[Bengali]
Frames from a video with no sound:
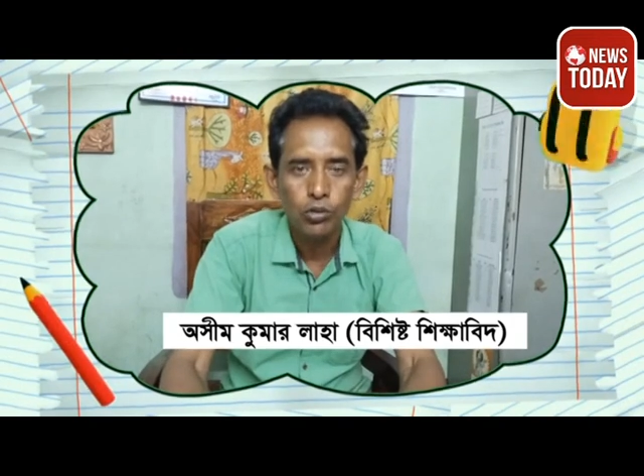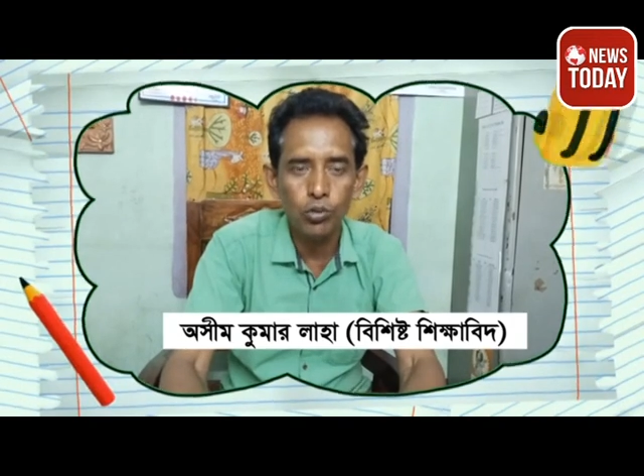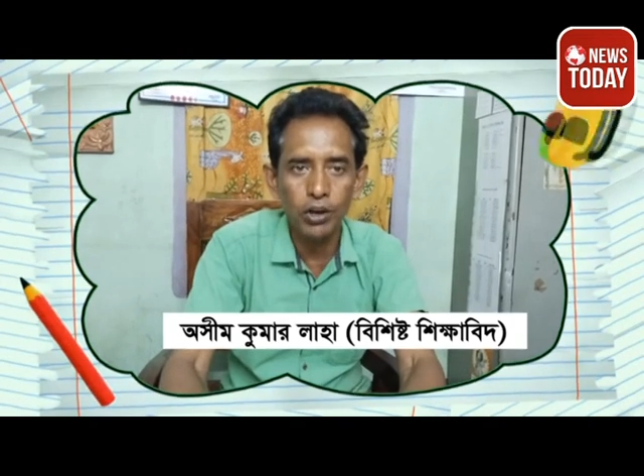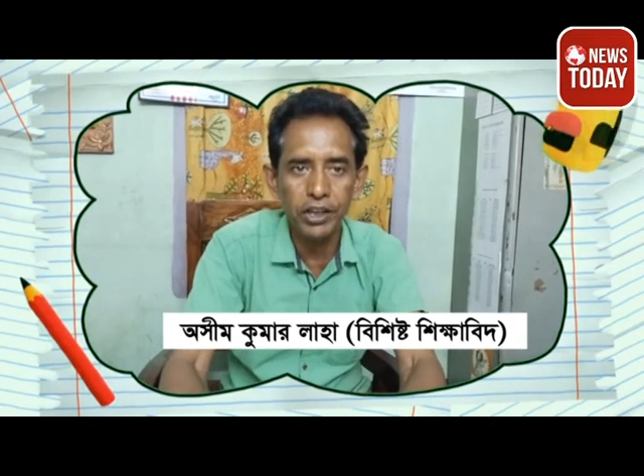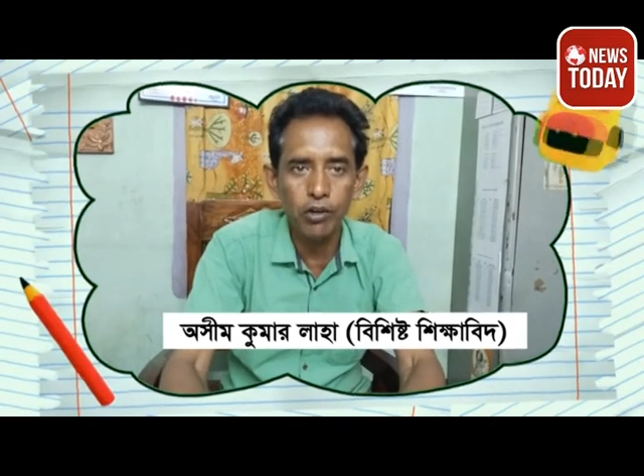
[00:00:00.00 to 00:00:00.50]

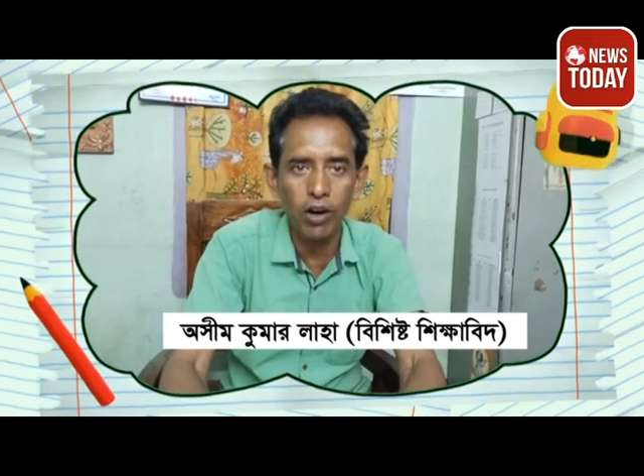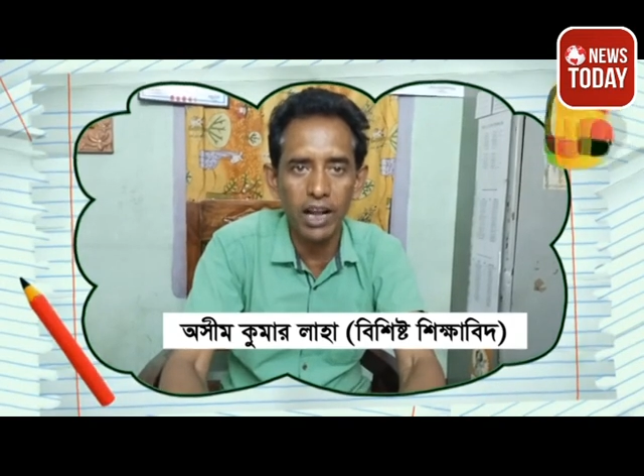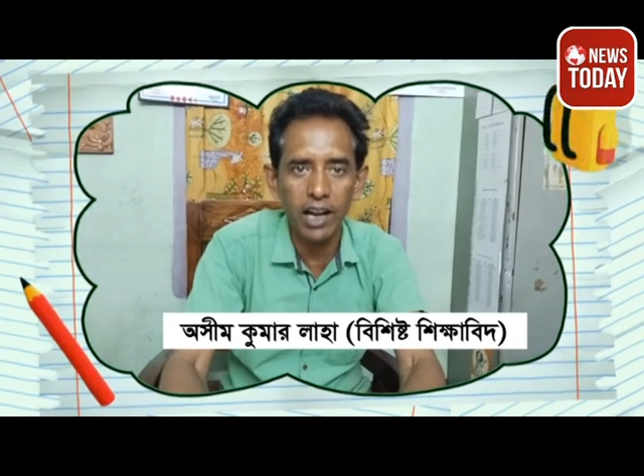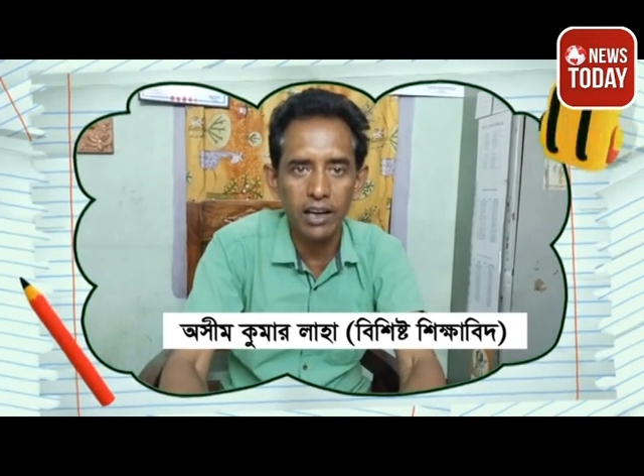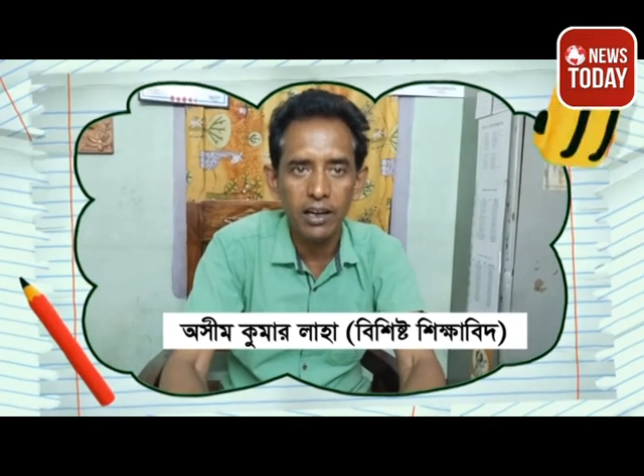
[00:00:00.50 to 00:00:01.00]
তৈরি
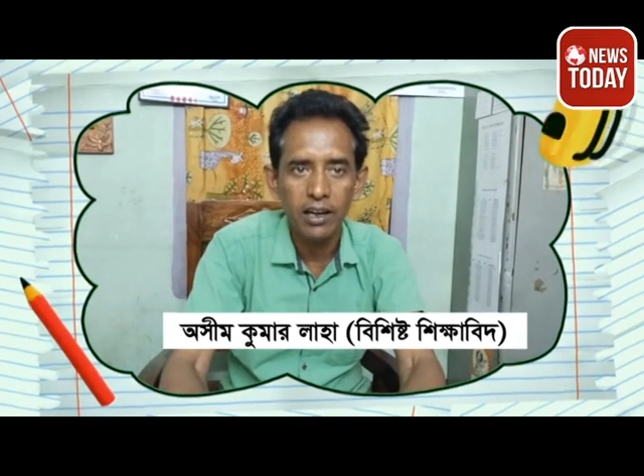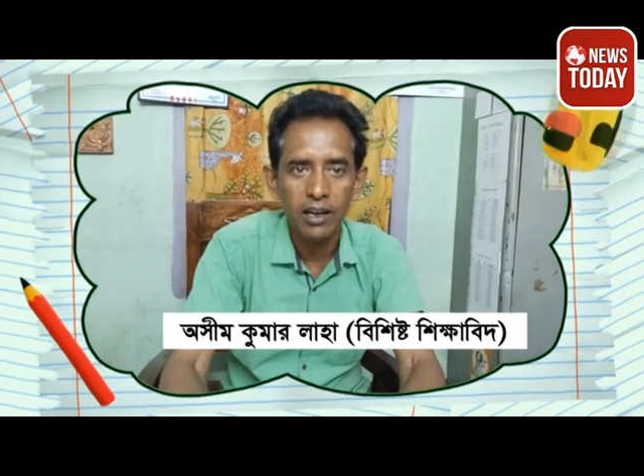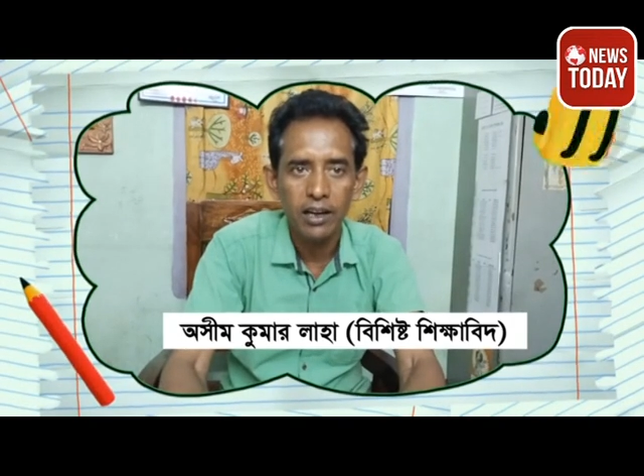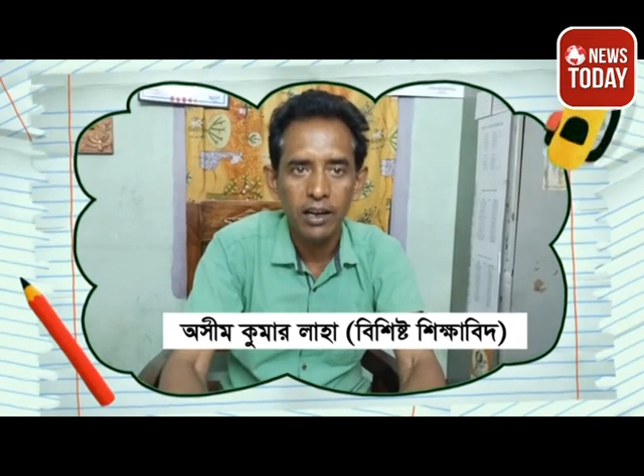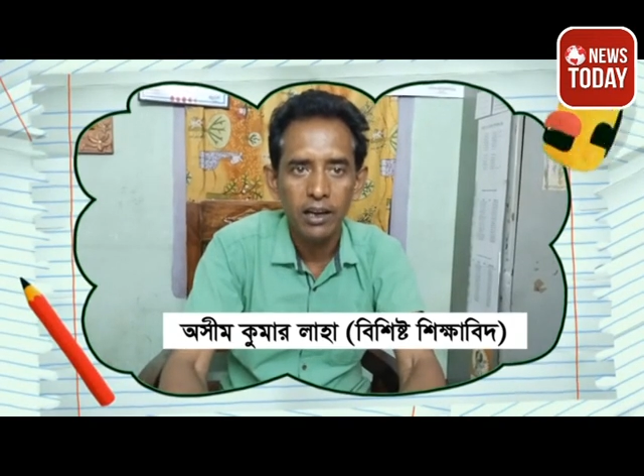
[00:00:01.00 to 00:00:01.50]
করার
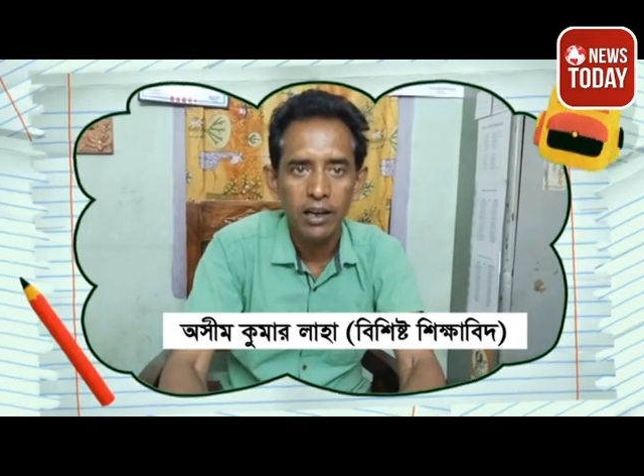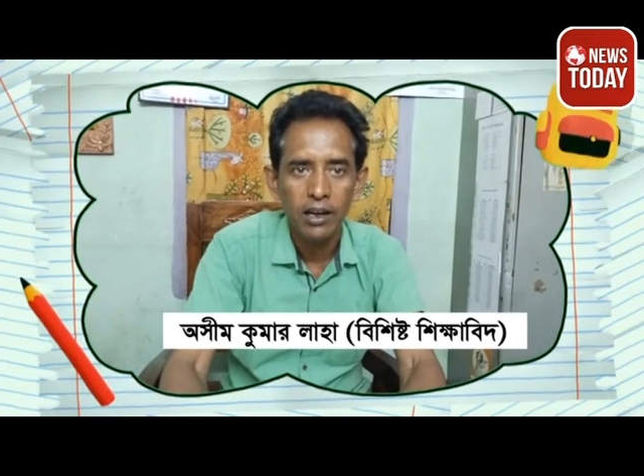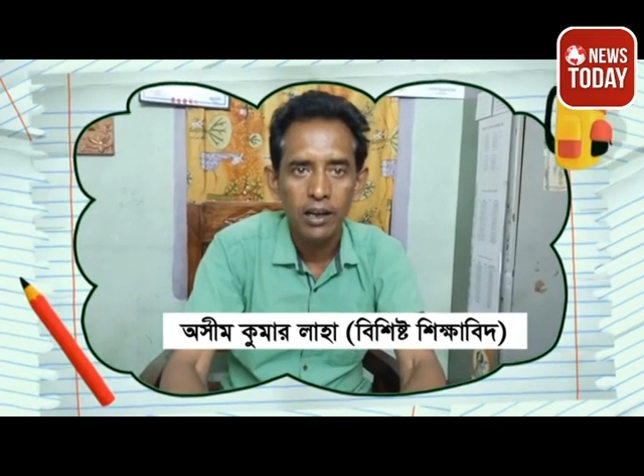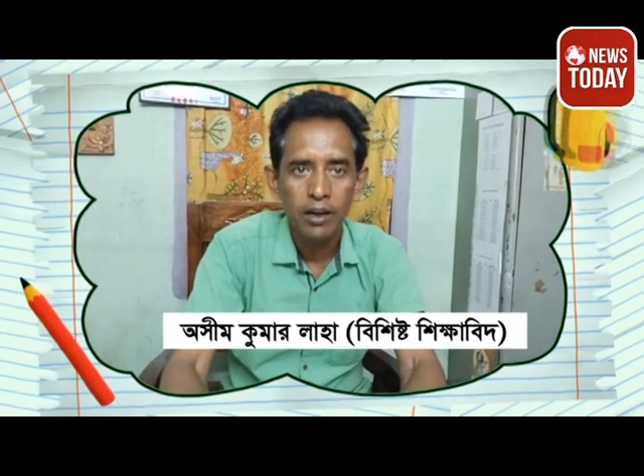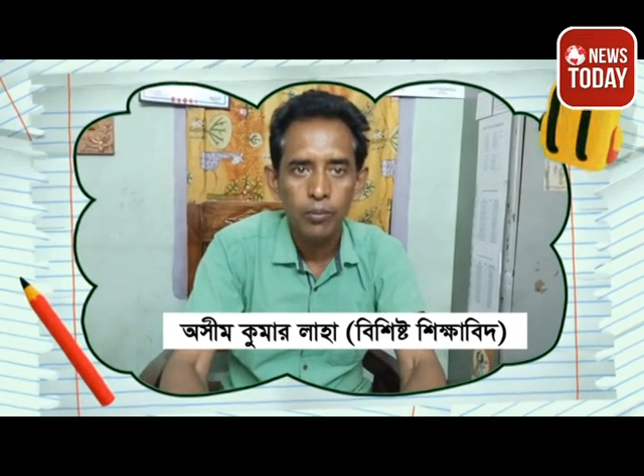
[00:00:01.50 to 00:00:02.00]

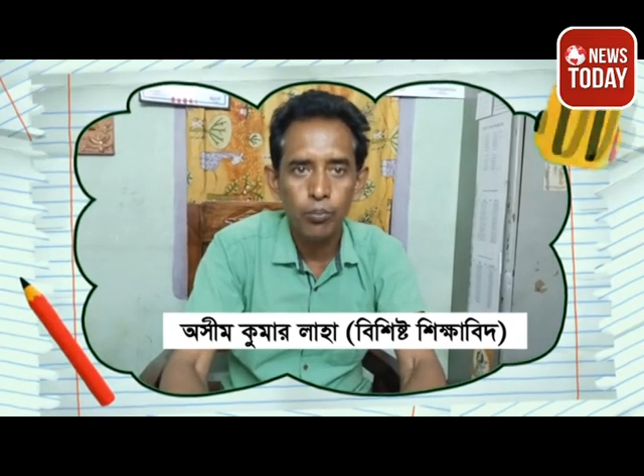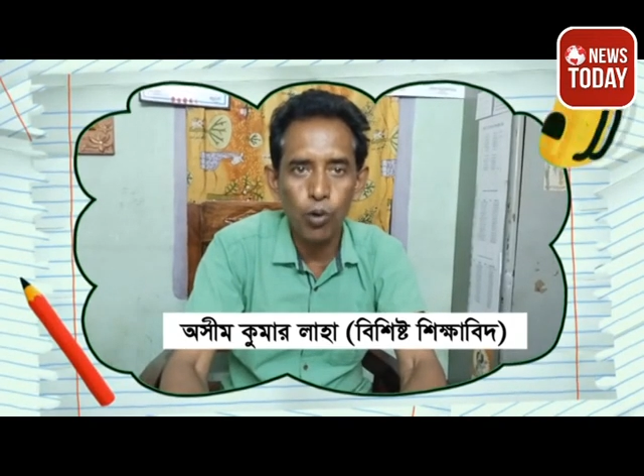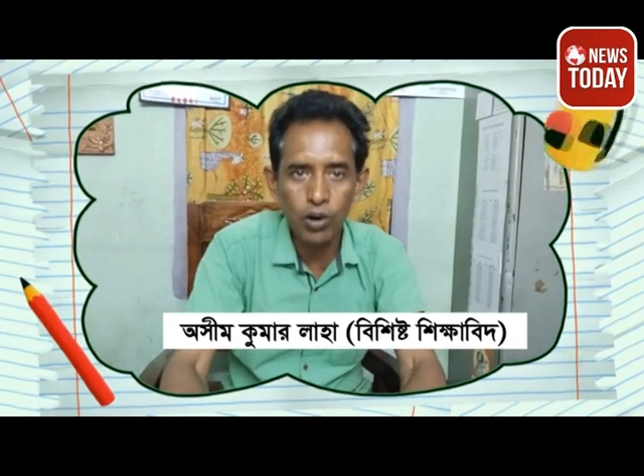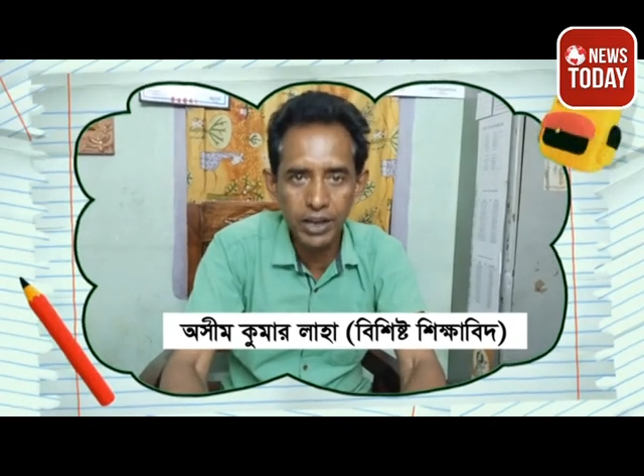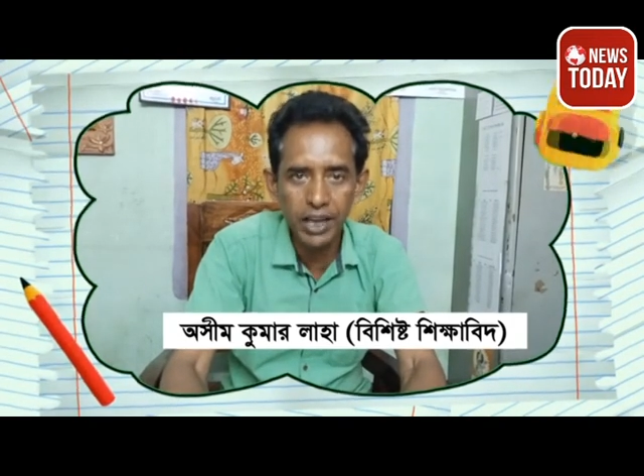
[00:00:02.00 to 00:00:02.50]

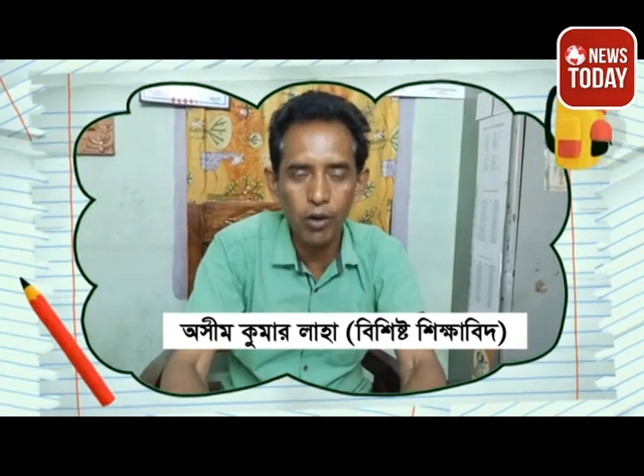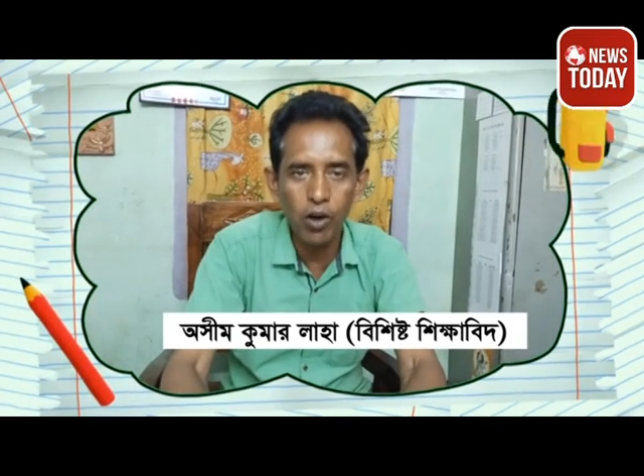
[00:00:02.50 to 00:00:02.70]
পক্ষে